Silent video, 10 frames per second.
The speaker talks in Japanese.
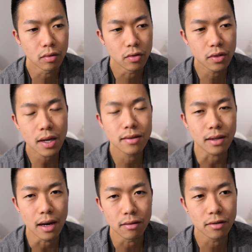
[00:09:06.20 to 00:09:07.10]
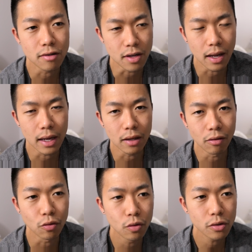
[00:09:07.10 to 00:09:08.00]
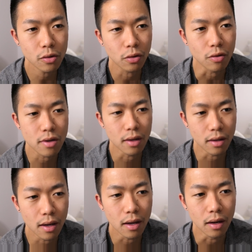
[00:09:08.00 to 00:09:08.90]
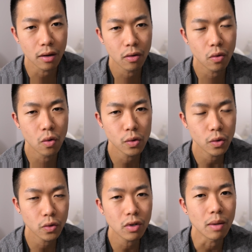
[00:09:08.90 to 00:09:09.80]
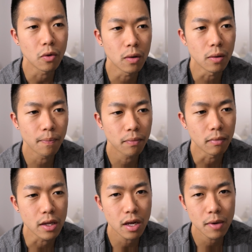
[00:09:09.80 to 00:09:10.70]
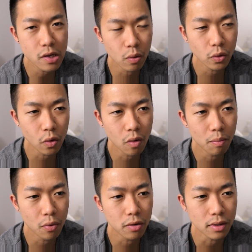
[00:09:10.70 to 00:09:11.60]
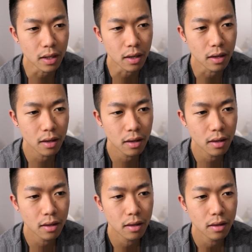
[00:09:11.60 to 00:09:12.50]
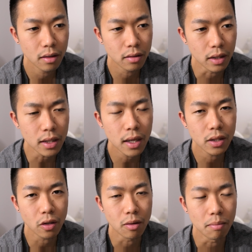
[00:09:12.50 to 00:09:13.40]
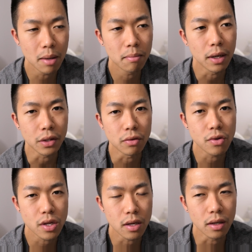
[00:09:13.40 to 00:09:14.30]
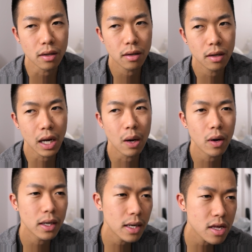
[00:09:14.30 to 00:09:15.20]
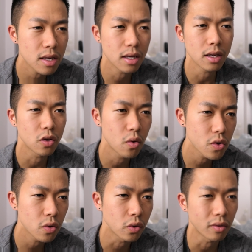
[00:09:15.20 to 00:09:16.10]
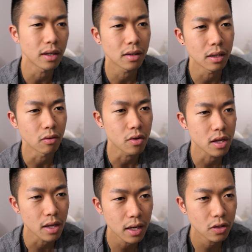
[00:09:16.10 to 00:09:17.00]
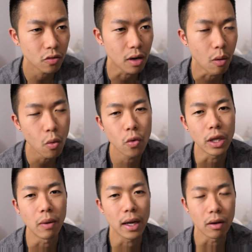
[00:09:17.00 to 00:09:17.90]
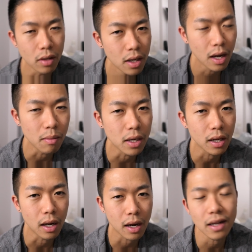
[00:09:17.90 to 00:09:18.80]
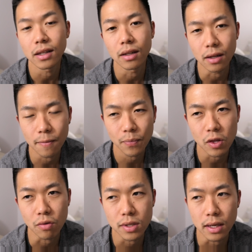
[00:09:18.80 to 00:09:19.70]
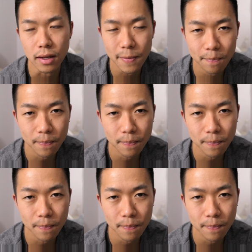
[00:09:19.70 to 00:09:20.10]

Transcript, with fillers: ずかずか歩くじゃないけど堂々としてて行動とかもめちゃめちゃ男っぽくてで意見とかバンバン言うし可愛らしい表情とかっていうのをしない人が多いわけよねアメリカカナダで女性で